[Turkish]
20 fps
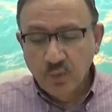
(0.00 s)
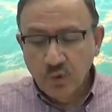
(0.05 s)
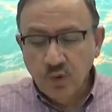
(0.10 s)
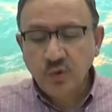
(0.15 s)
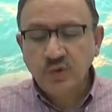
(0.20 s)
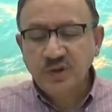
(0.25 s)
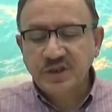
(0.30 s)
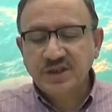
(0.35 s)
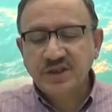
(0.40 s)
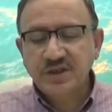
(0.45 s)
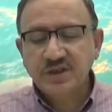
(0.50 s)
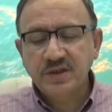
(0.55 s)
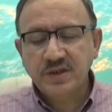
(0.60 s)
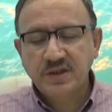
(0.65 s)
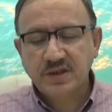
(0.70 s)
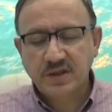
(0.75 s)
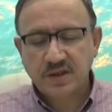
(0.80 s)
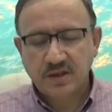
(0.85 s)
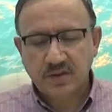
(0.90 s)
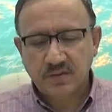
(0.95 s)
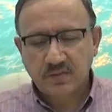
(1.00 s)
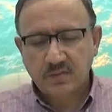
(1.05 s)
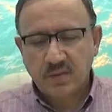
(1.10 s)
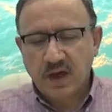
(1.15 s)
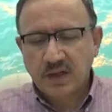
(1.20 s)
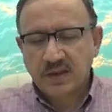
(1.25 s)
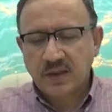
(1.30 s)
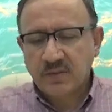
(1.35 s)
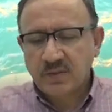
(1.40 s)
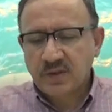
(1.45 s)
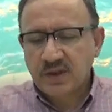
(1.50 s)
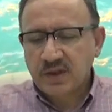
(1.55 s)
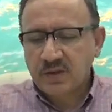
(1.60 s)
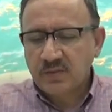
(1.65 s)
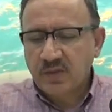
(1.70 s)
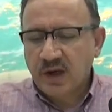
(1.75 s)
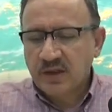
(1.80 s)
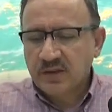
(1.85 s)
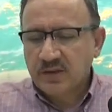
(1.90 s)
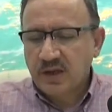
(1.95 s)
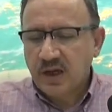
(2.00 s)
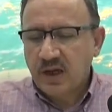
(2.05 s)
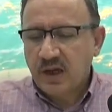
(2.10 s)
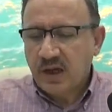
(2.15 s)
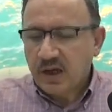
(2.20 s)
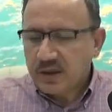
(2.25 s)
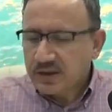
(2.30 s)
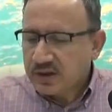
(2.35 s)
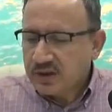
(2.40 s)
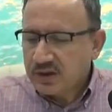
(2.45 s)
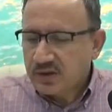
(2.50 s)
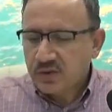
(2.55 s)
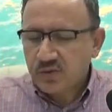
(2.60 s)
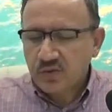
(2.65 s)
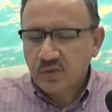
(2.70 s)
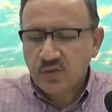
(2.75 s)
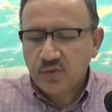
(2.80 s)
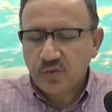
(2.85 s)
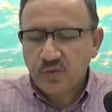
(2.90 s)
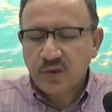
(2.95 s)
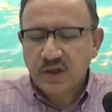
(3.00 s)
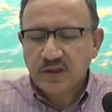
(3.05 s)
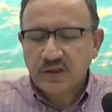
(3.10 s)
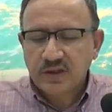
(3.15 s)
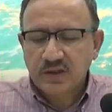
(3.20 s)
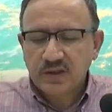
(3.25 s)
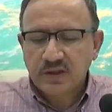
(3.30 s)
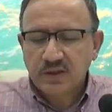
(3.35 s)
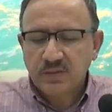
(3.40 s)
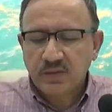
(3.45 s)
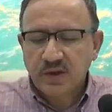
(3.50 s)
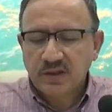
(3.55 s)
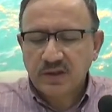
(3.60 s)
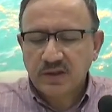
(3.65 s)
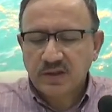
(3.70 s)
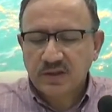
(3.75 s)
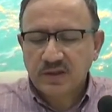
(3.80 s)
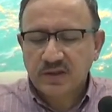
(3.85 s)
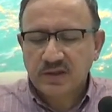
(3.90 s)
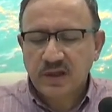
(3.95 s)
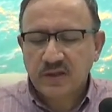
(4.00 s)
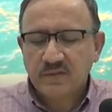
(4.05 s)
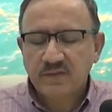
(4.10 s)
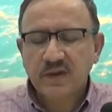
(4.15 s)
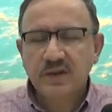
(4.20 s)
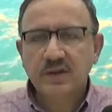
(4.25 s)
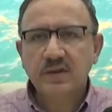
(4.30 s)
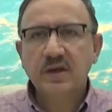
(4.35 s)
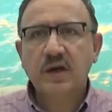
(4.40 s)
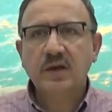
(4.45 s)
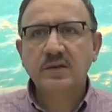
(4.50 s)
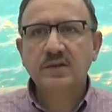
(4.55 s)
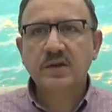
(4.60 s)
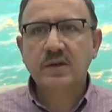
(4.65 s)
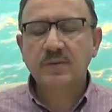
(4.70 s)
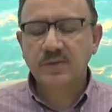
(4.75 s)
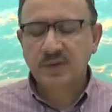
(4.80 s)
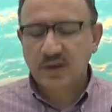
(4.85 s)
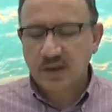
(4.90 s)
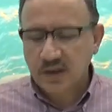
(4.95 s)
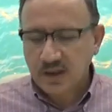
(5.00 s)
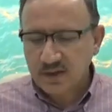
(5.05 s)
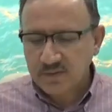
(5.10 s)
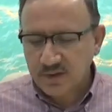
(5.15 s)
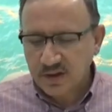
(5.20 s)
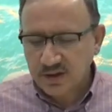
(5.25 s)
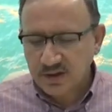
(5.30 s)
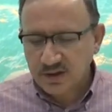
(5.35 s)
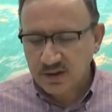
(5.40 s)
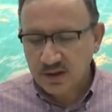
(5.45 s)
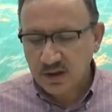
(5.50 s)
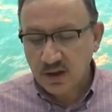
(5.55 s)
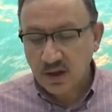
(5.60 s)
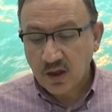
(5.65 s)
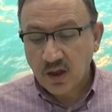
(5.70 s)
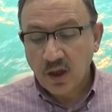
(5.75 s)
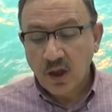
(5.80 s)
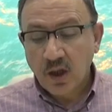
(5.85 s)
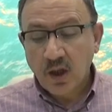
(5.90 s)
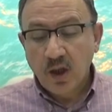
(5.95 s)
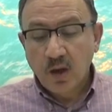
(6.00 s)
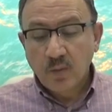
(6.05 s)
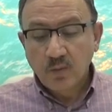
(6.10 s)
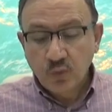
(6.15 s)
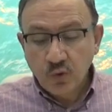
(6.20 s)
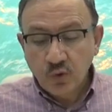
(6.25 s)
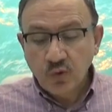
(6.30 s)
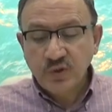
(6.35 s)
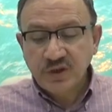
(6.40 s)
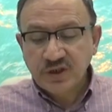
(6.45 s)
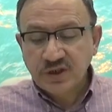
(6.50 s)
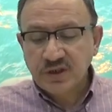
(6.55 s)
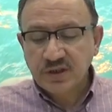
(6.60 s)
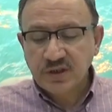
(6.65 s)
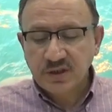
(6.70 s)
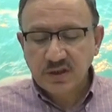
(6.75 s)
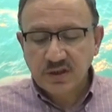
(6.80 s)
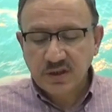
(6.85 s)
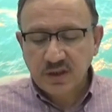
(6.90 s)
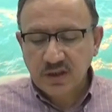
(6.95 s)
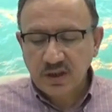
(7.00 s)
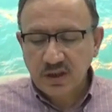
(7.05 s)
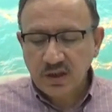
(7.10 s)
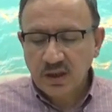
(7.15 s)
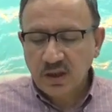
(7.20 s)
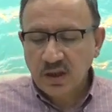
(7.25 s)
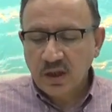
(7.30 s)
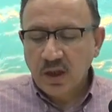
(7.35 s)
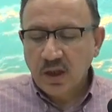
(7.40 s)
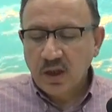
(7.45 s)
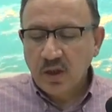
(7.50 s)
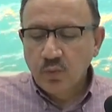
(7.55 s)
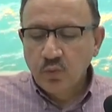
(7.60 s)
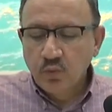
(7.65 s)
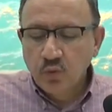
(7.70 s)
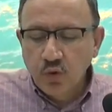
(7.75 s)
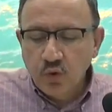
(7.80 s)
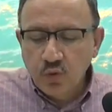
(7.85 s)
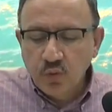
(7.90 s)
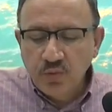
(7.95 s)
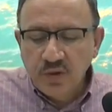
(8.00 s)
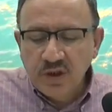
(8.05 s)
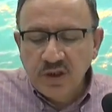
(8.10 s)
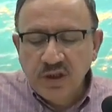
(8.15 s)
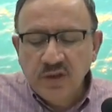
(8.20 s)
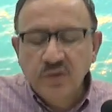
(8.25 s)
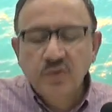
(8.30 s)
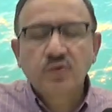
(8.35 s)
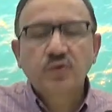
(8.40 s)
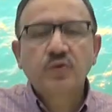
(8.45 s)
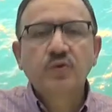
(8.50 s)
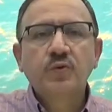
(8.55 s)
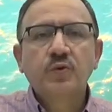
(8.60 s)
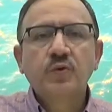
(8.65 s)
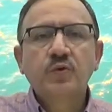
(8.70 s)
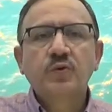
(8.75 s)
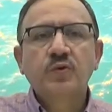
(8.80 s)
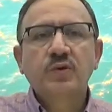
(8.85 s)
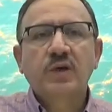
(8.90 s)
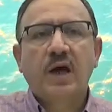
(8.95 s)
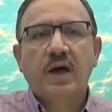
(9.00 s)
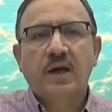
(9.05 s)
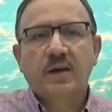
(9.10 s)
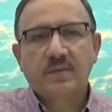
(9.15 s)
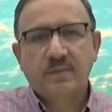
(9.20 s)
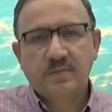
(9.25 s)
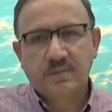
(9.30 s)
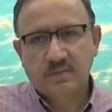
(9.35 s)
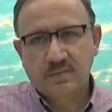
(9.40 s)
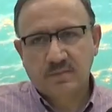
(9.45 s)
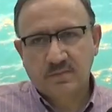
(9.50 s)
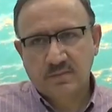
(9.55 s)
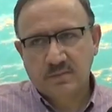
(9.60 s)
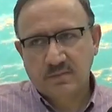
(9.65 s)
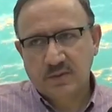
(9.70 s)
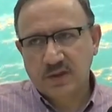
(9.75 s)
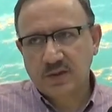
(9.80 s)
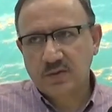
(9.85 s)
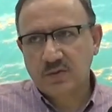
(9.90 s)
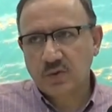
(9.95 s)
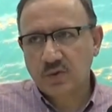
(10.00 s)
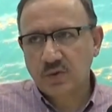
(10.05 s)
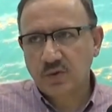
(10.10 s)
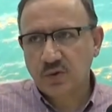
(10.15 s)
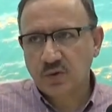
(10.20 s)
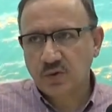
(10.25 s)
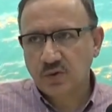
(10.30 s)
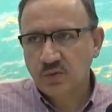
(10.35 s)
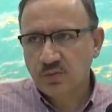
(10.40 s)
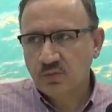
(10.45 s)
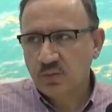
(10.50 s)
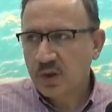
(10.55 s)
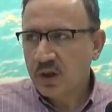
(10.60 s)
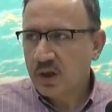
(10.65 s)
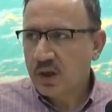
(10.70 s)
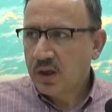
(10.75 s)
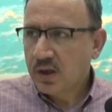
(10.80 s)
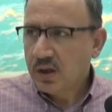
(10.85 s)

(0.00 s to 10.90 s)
Bunun içindir ki madem imanda hakiki uhuvvet, irtibat, ittisal ve ittihat rabıtaları var. Bunun içindir ki müminin ruhunda bakın okuyorum.